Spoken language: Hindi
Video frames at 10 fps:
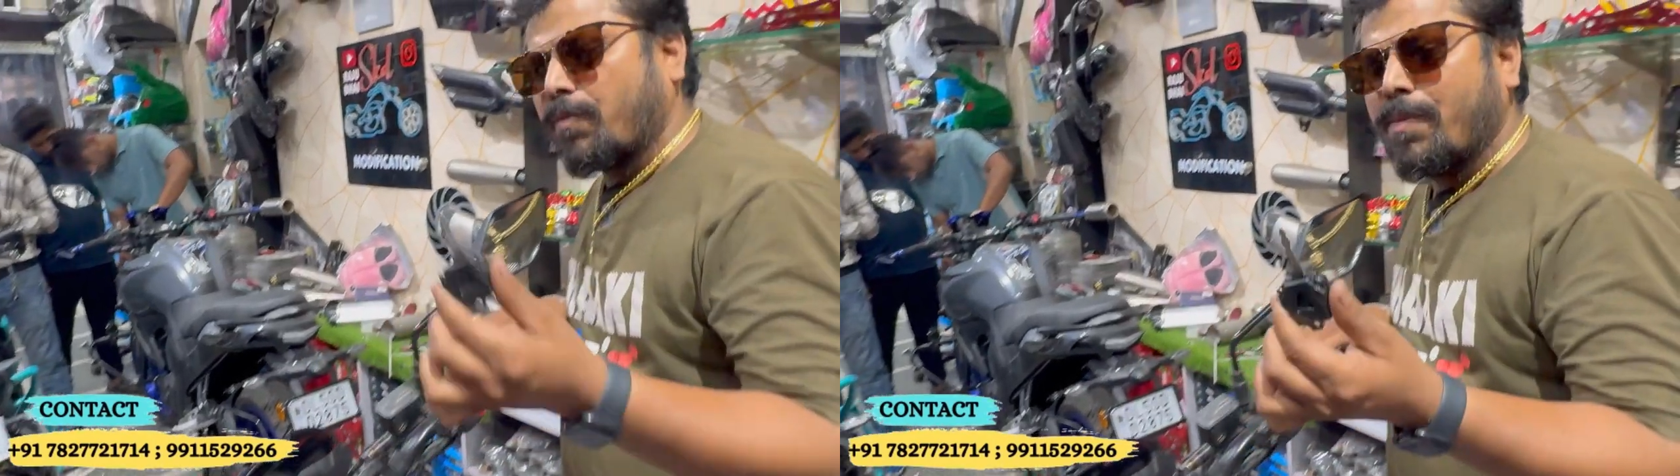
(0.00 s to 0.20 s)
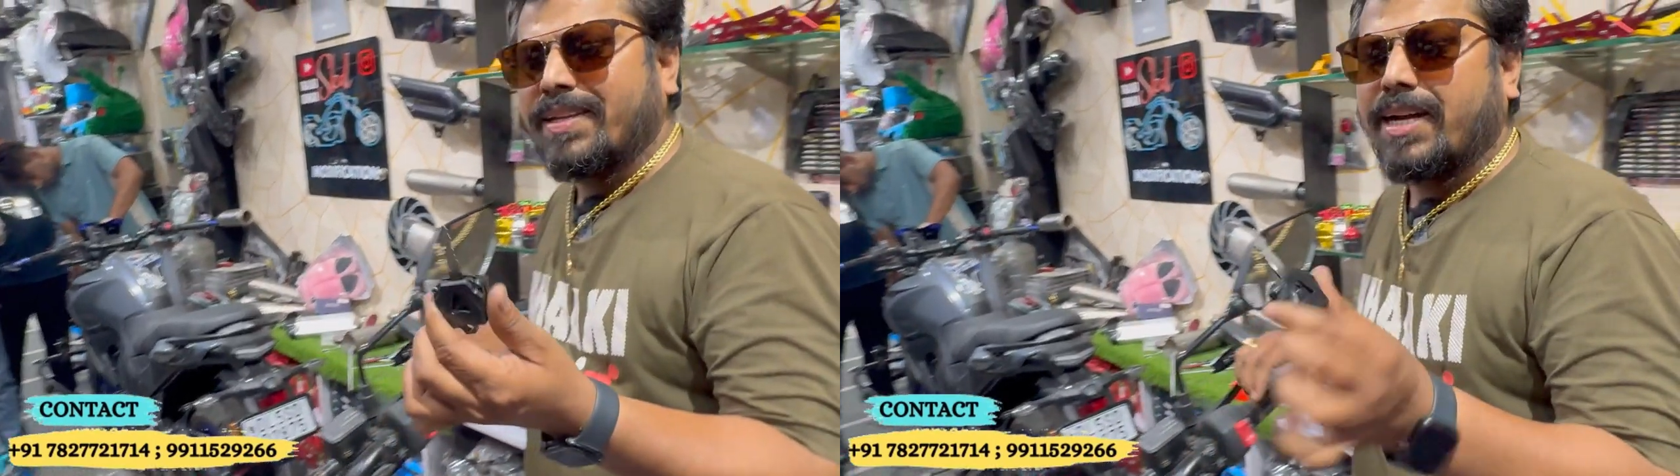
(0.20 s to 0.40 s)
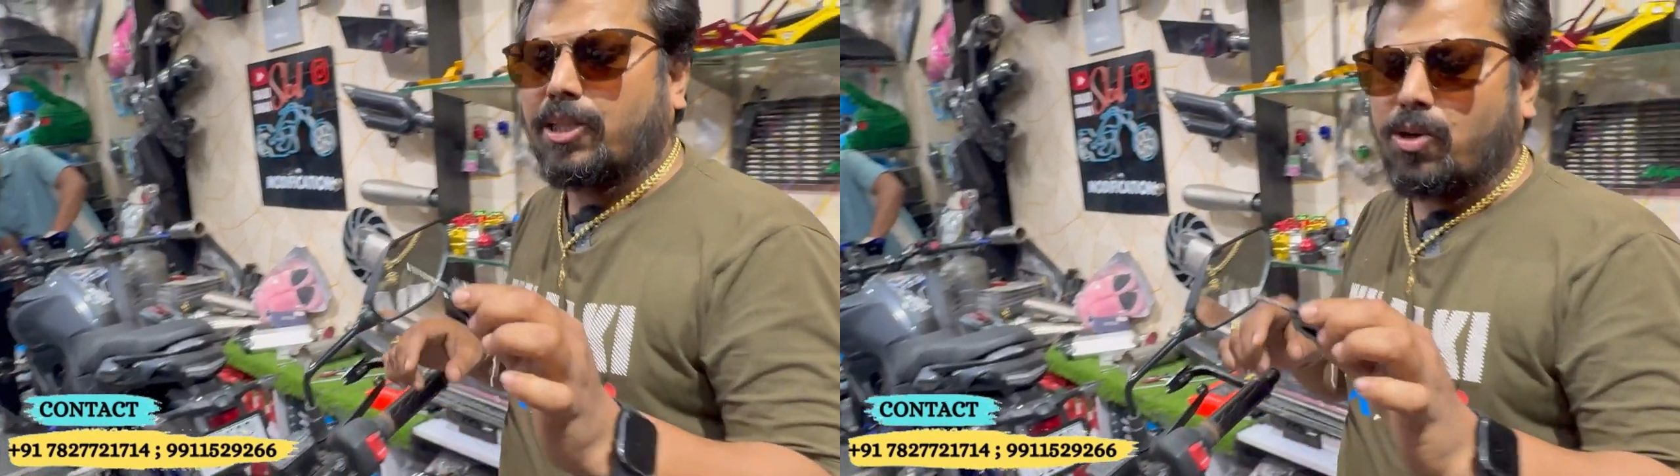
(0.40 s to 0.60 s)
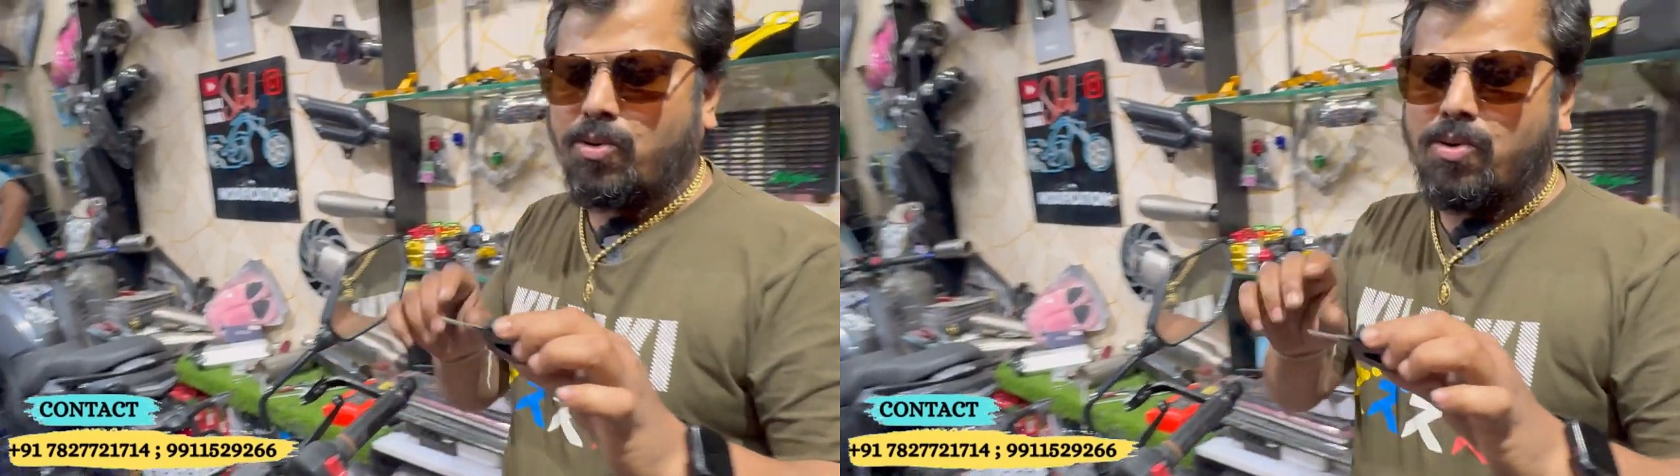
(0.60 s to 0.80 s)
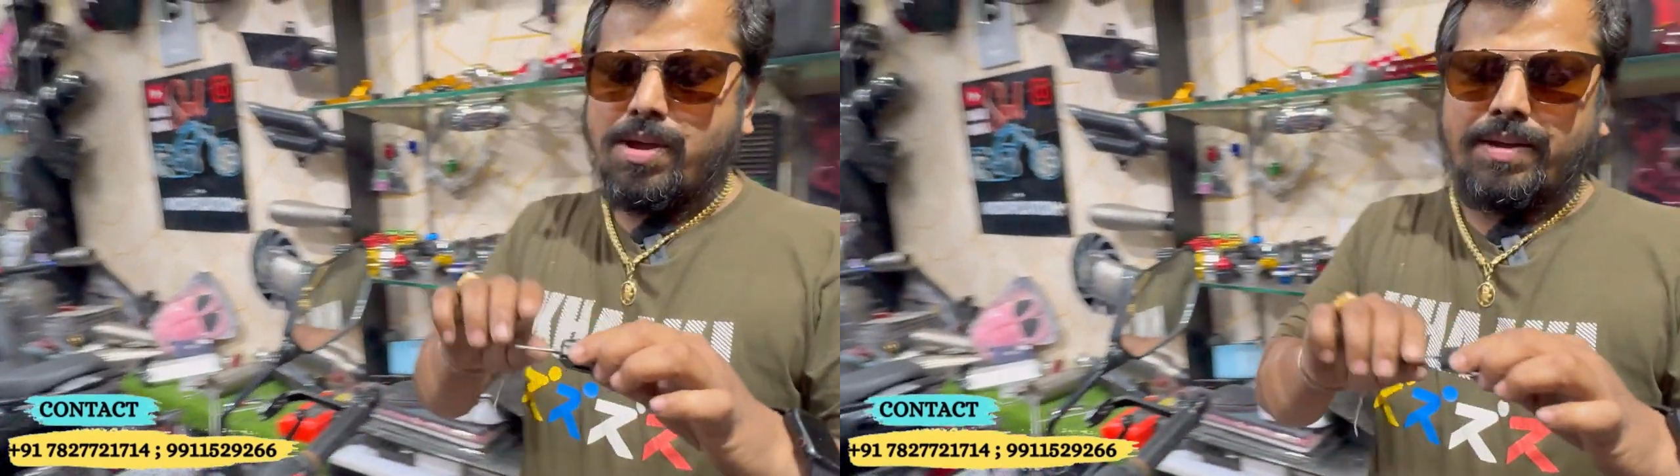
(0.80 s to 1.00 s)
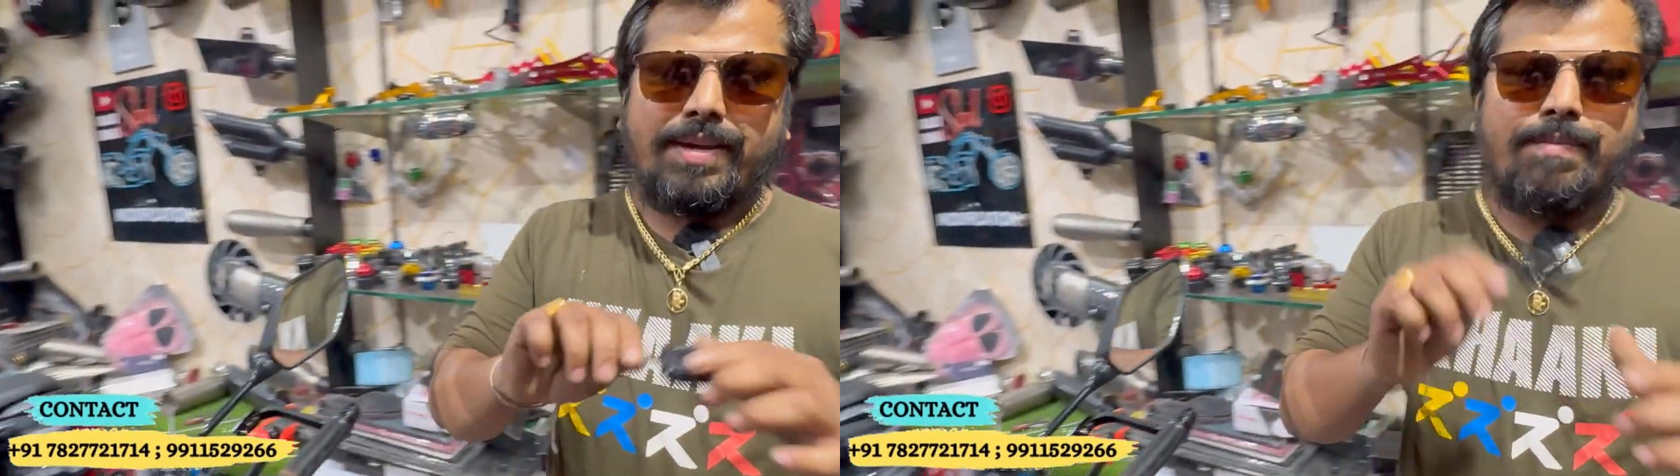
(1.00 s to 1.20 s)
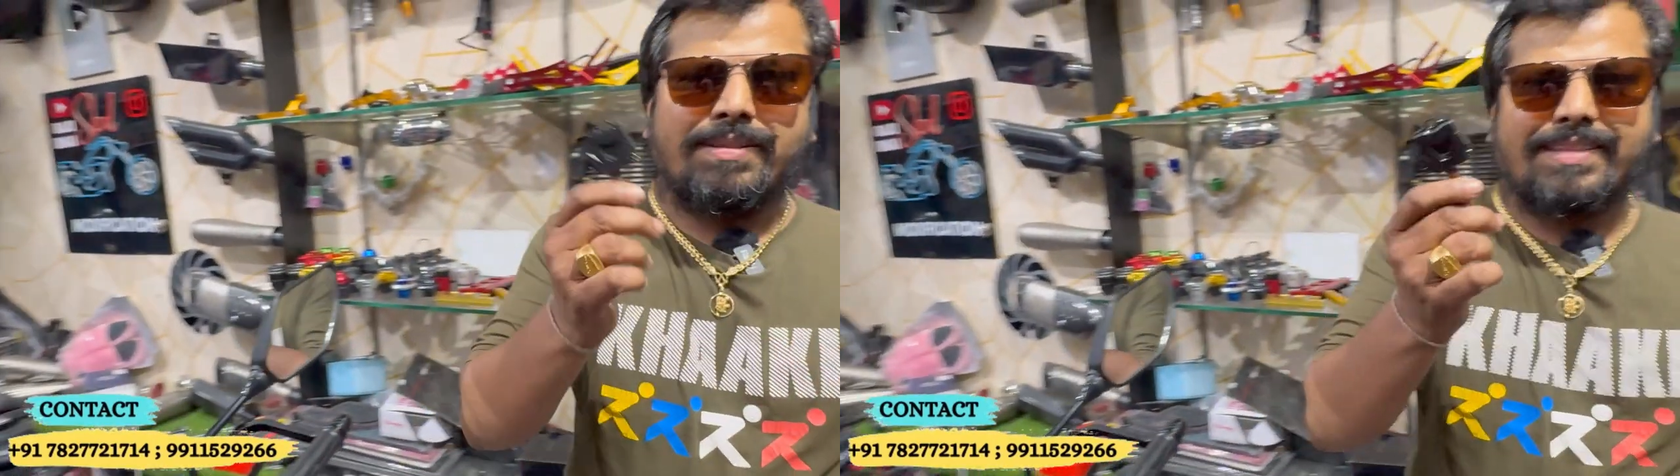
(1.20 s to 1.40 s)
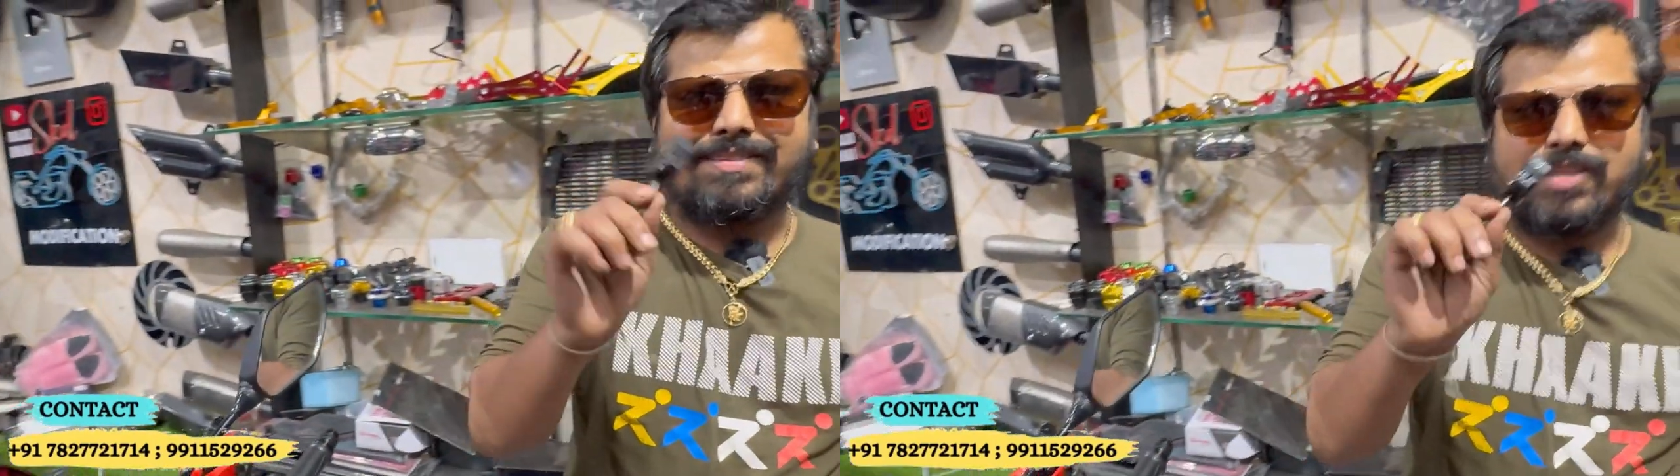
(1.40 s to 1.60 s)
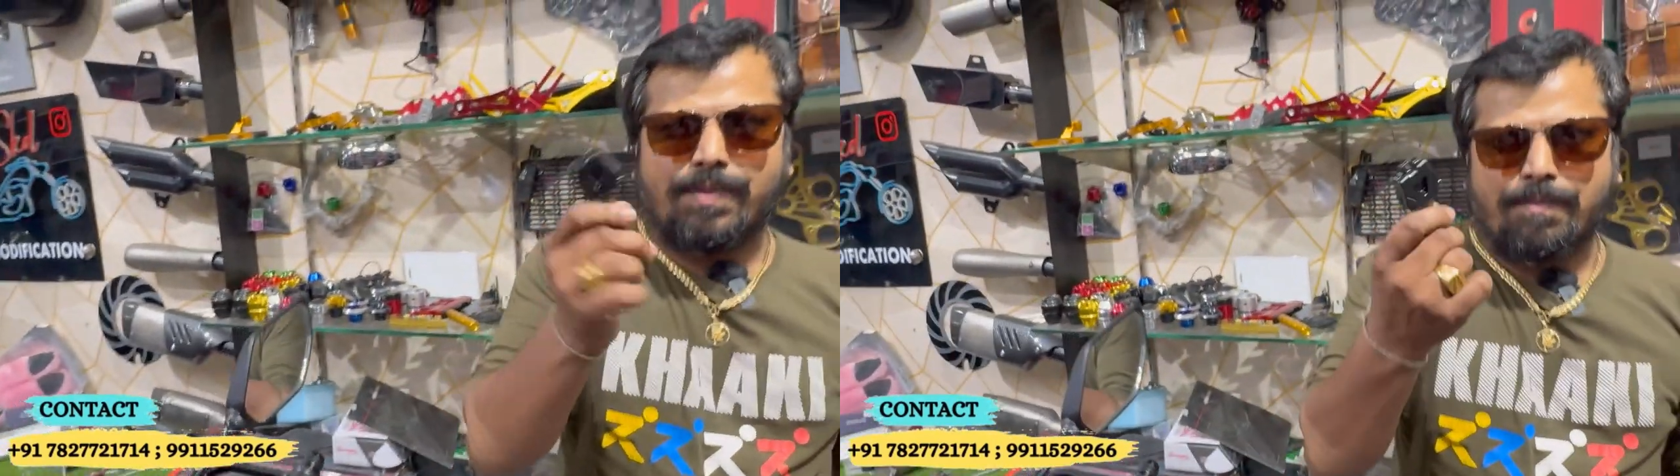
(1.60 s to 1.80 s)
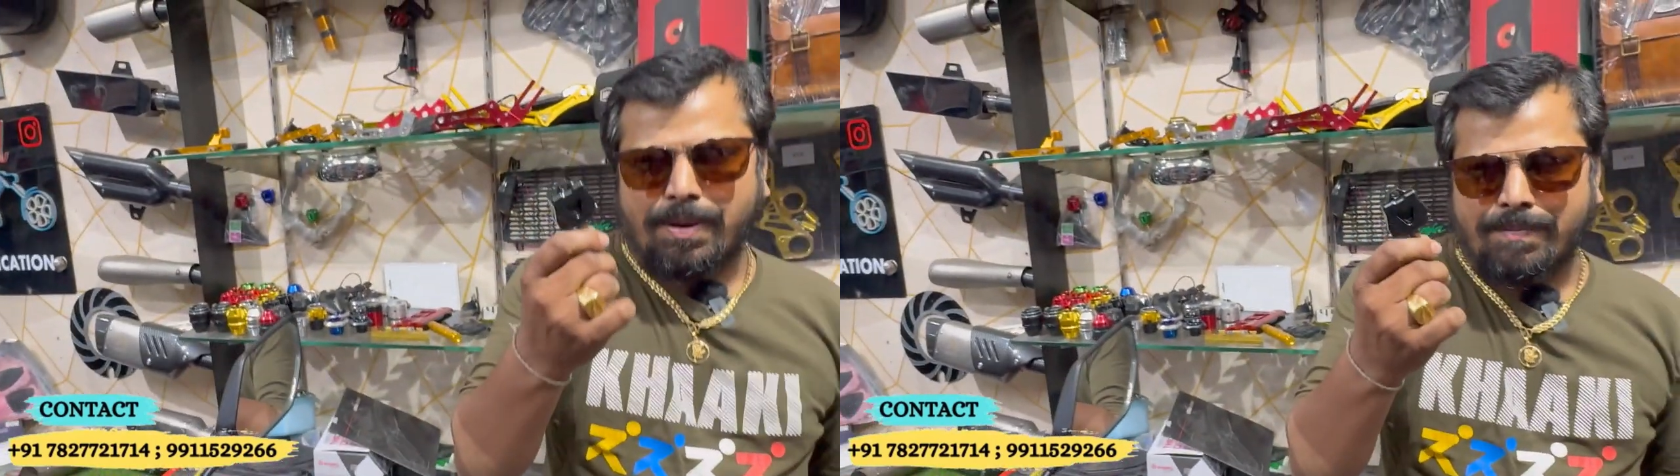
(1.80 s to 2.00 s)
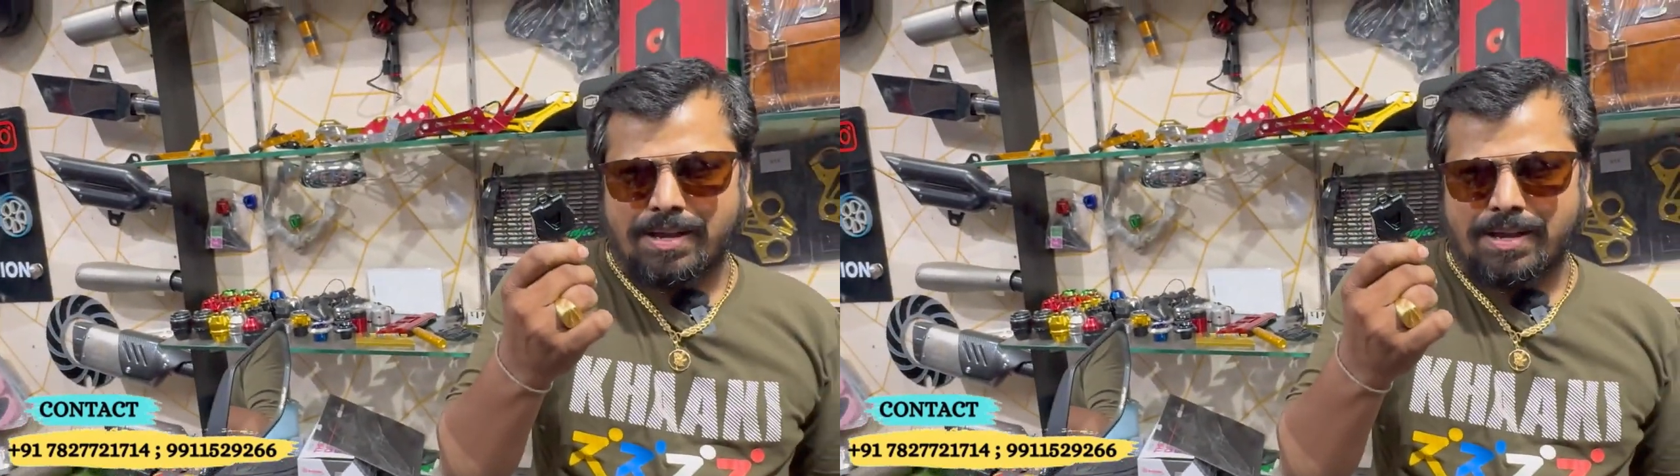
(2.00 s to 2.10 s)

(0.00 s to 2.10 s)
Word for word: आपको मैं दिखाता हूँ ये मिलता है सिर्फ अपने